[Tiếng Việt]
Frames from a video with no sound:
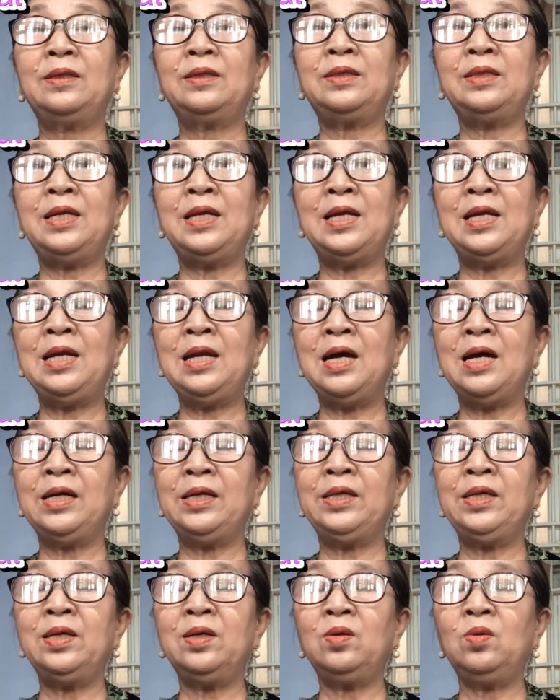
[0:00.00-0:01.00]
địa
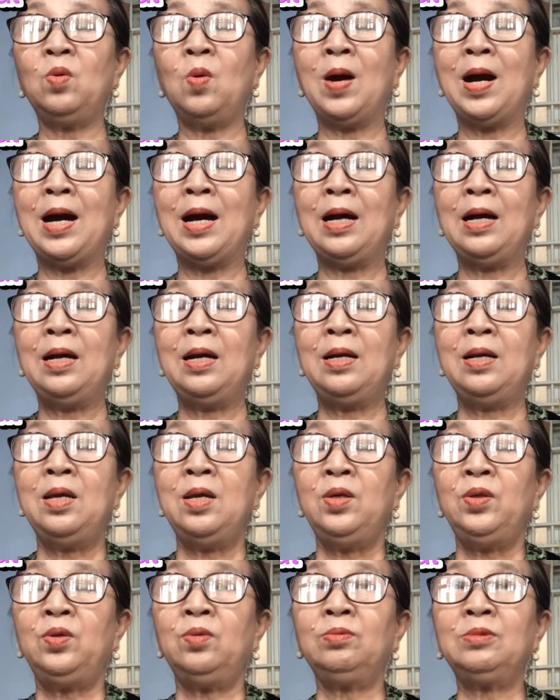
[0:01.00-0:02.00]
lợi nhân quả
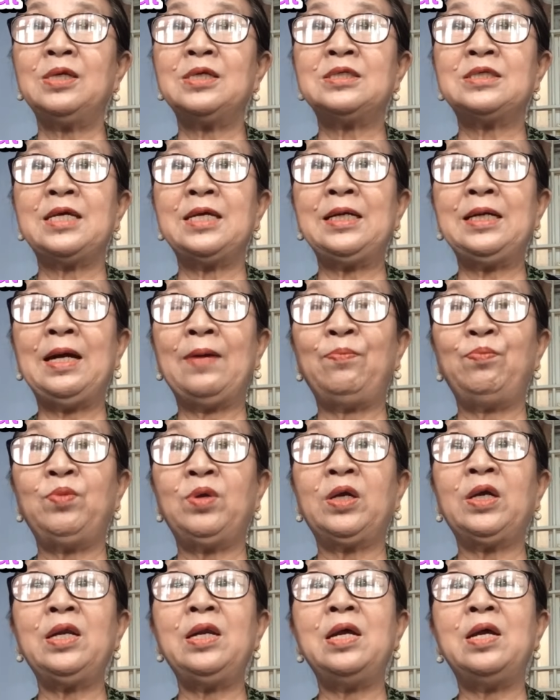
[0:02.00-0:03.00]
chúng ta sẽ gặp
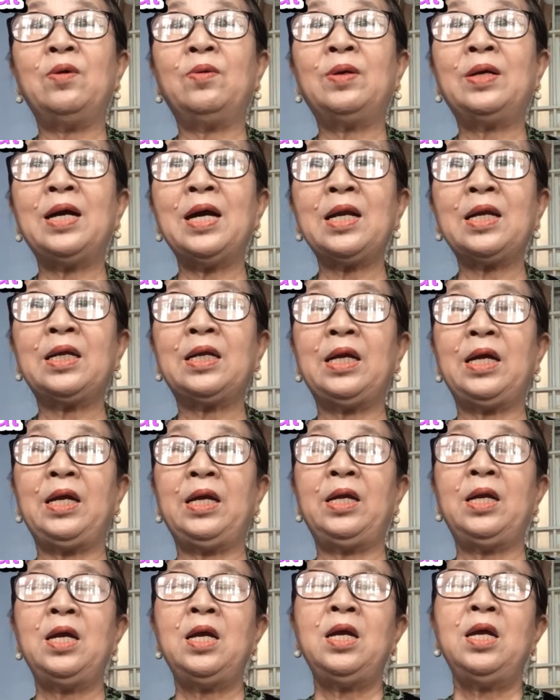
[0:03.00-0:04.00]
những cái điều khắc
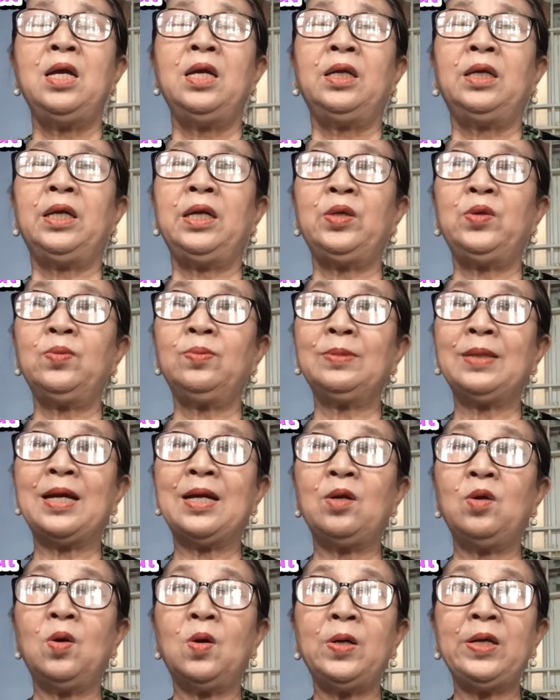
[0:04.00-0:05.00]
kỵ khi chúng ta
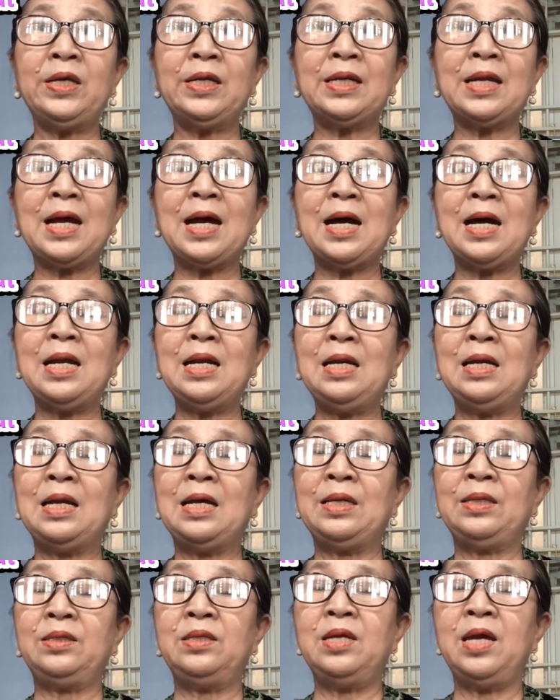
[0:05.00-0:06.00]
nói ra
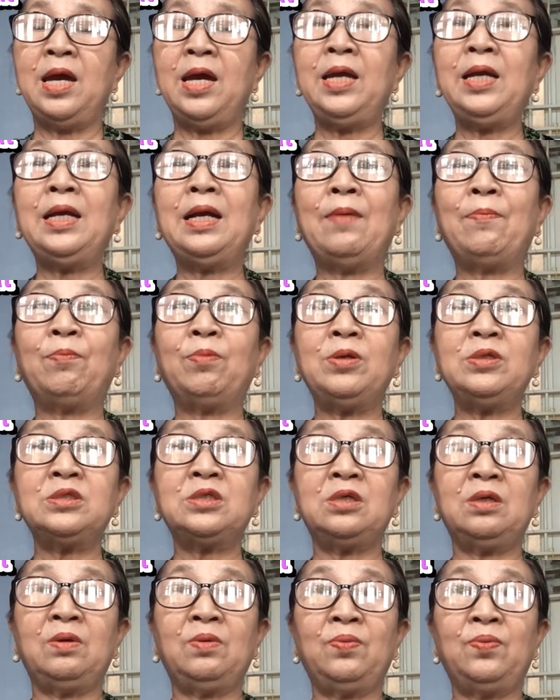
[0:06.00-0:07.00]
là dễ gặp cái
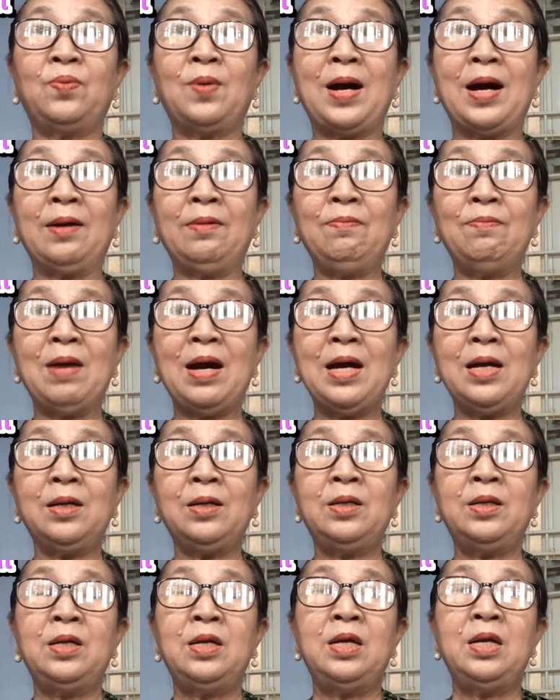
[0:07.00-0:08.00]
sự phản bác
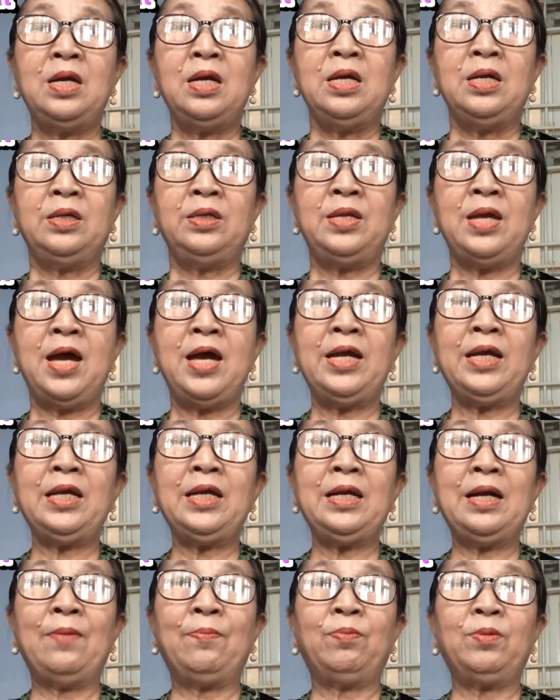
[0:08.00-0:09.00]
dễ
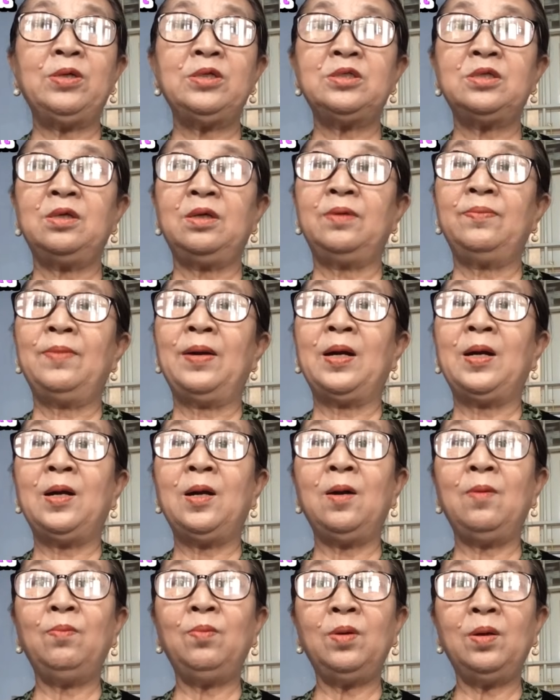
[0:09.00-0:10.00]
gặp cái sự mà
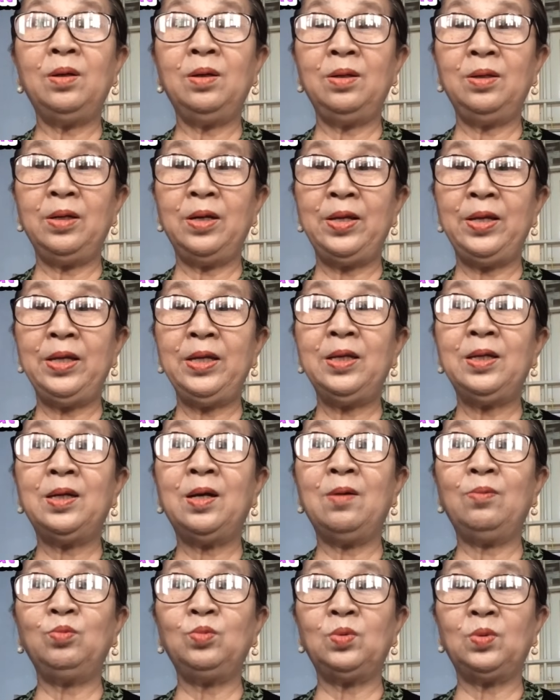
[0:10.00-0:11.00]
không ưng ý
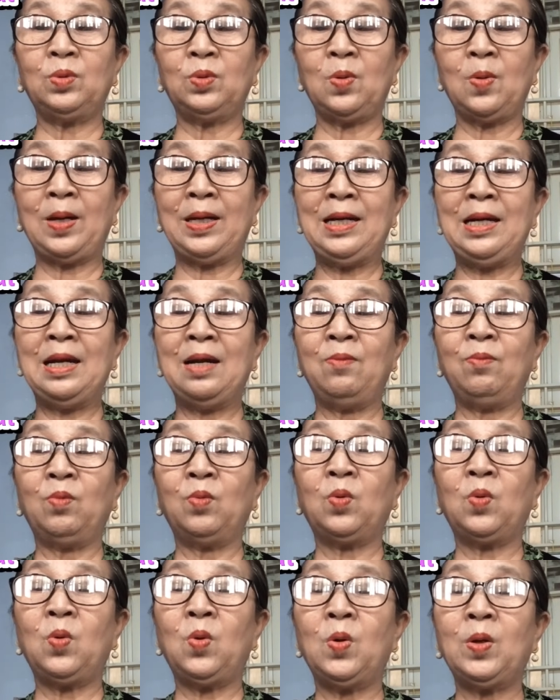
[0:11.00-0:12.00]
không tội lòng
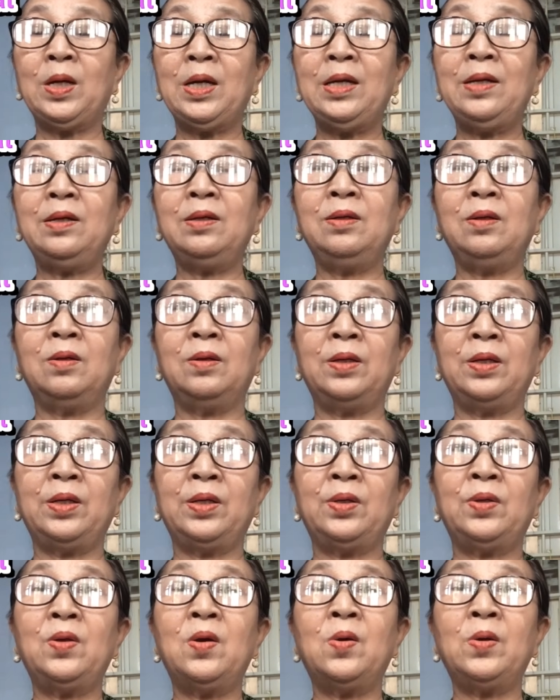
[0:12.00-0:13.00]
của cái
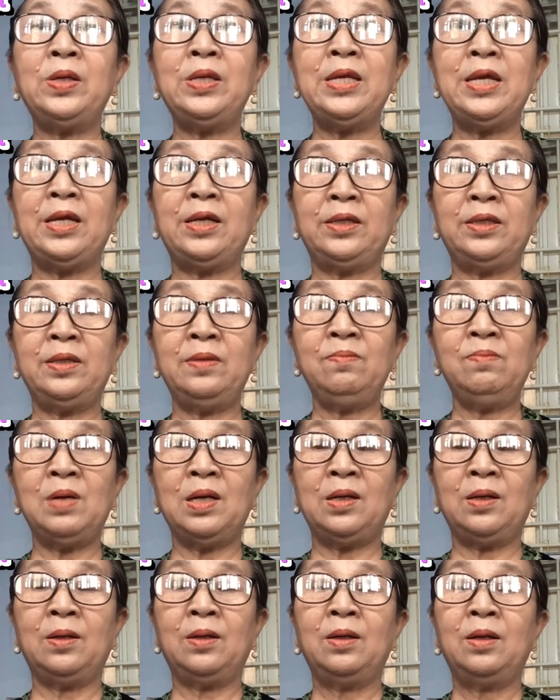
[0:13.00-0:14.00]
người đối diện với
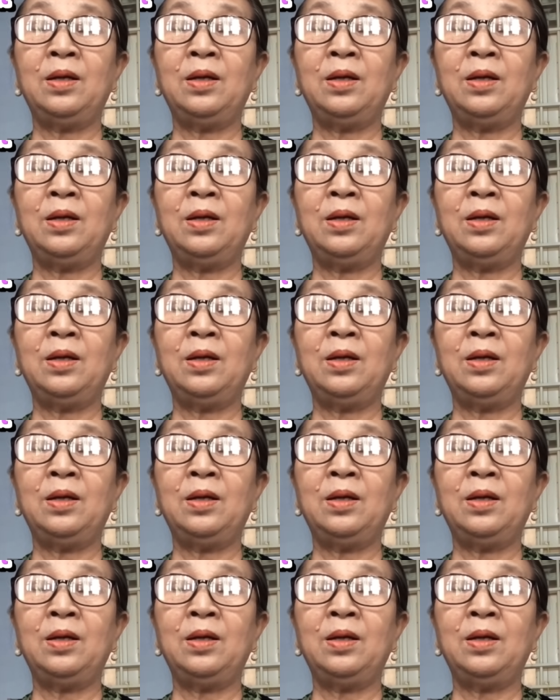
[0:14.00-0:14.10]
mình